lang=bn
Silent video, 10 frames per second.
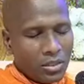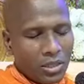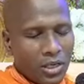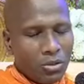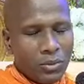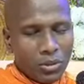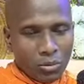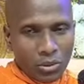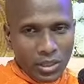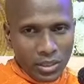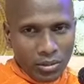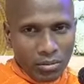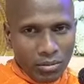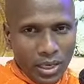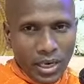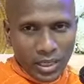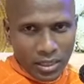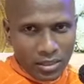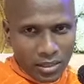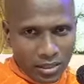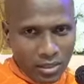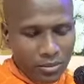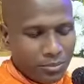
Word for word: সারমেদ মহাতেরো আরাকান থেকে